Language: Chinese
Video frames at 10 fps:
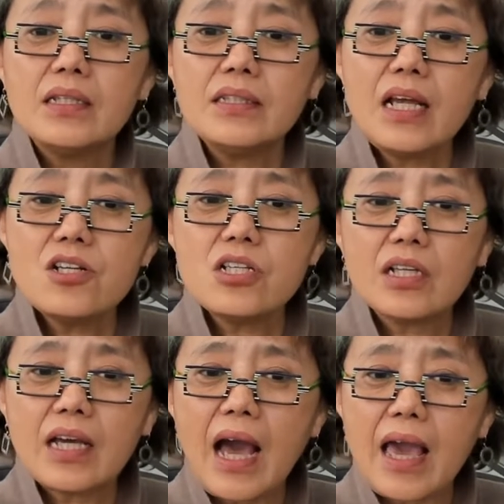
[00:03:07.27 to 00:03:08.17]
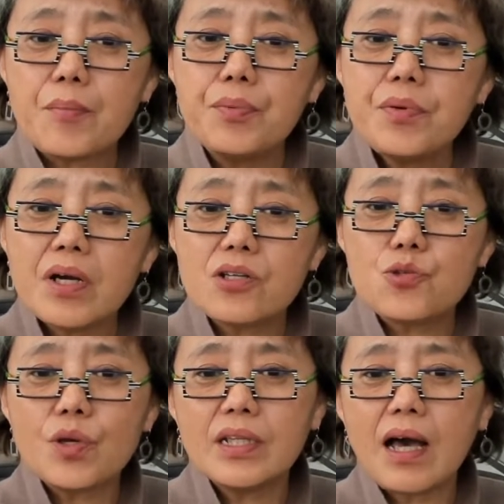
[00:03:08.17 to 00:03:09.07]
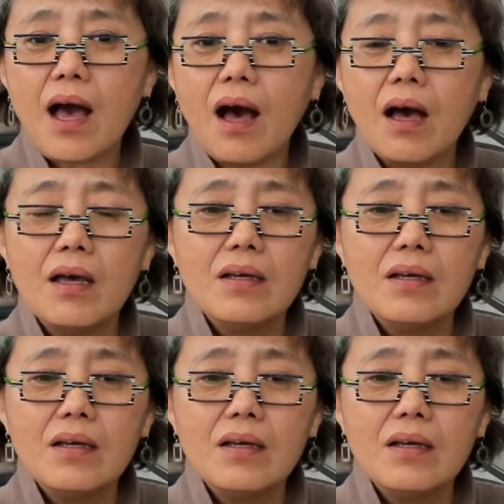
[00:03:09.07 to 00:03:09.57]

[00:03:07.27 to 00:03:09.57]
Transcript: 但是呢，凯布尔觉得啊，